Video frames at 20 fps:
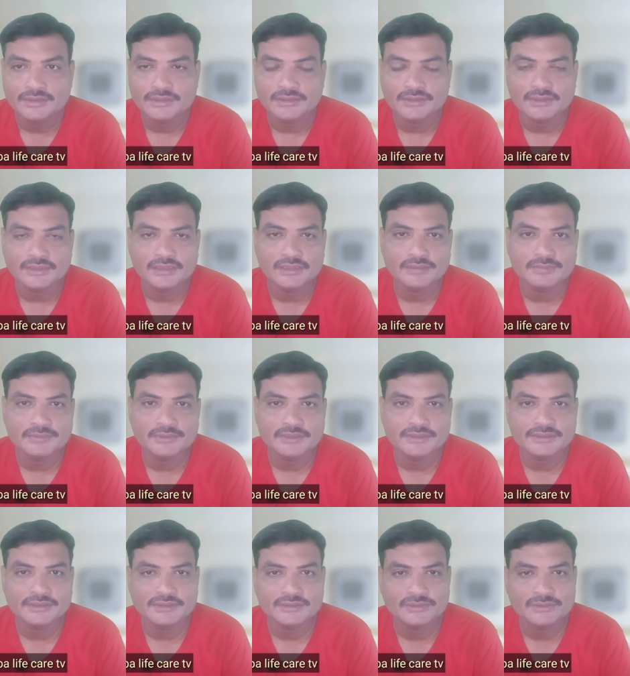और अल्लाह
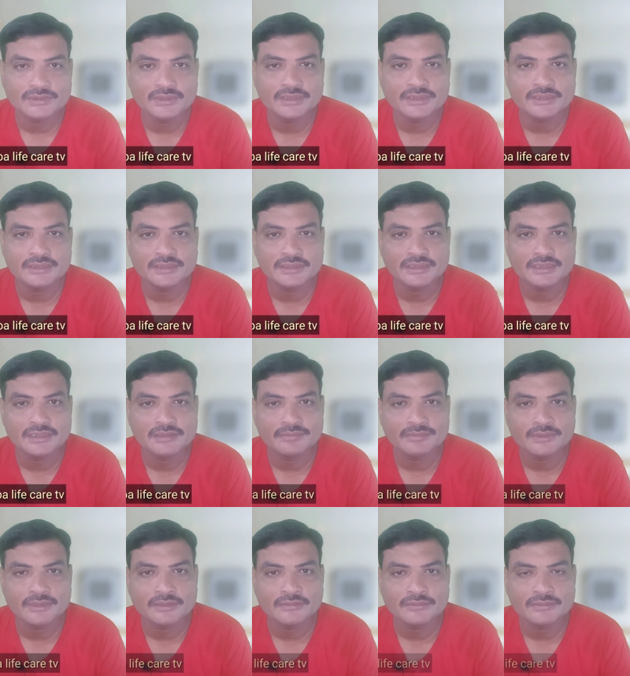पाक से दुआ है कि अल्लाह
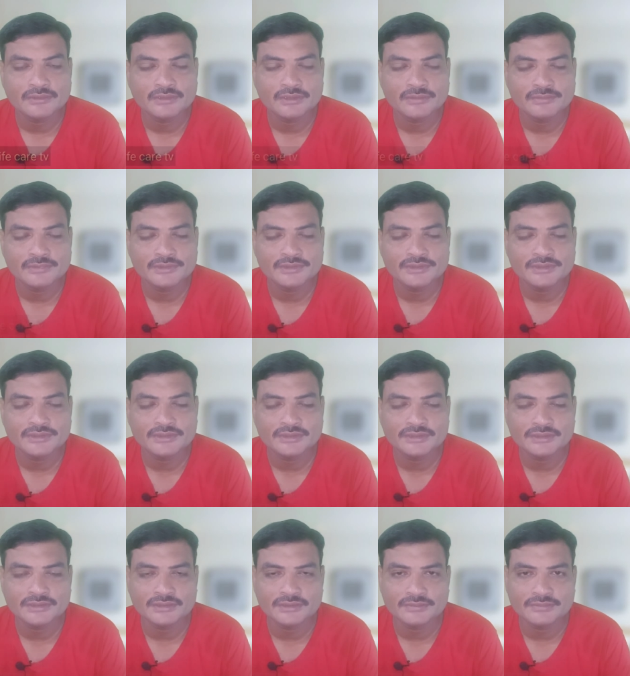पाक को हमेशा
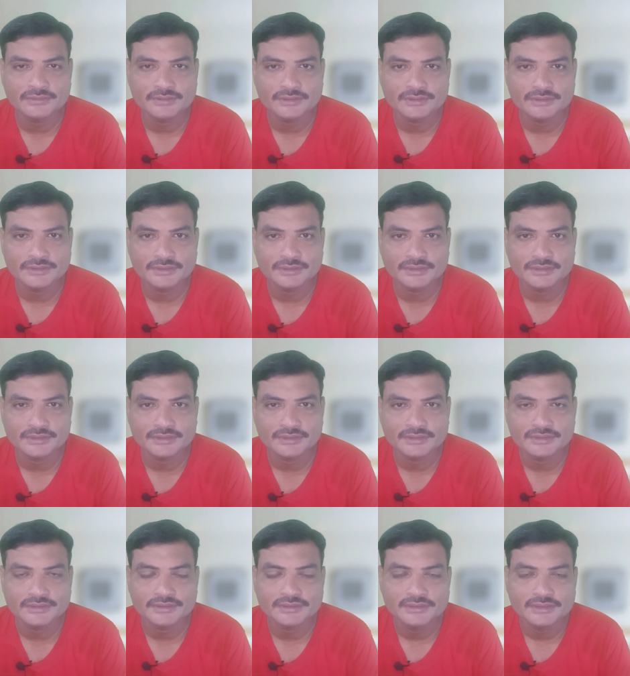खैर आफियत से
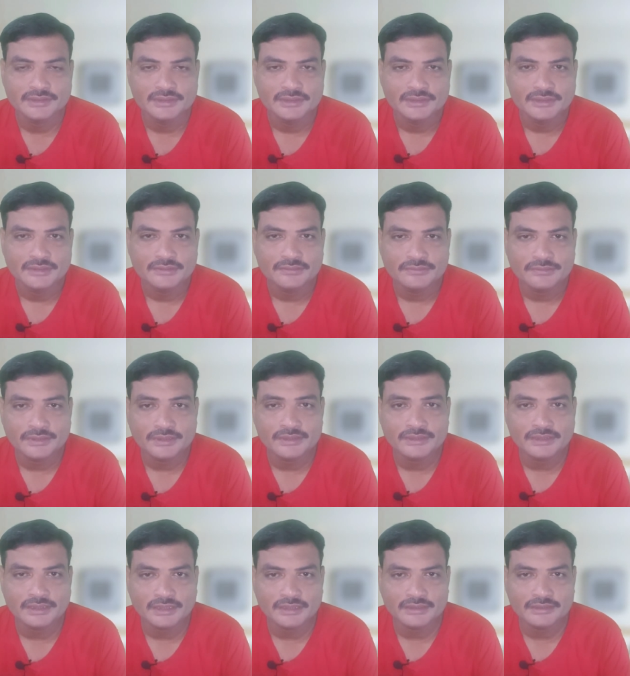रखे
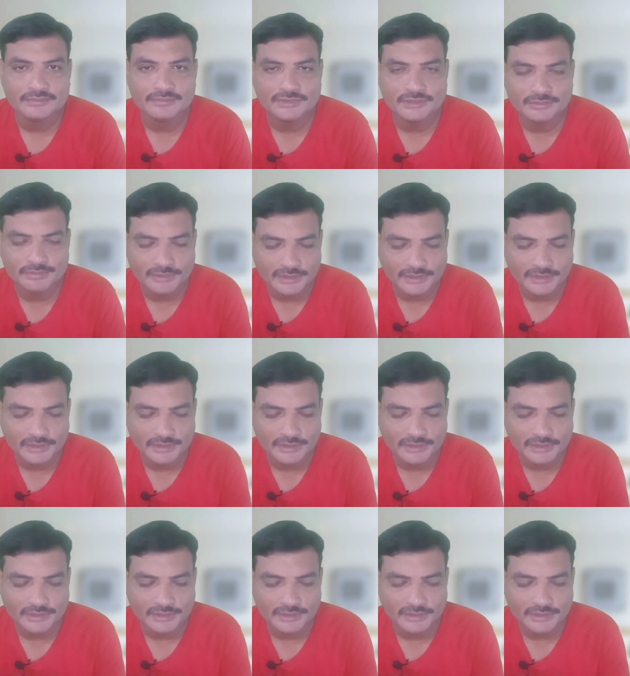फ्रेंड्स आज हम जिस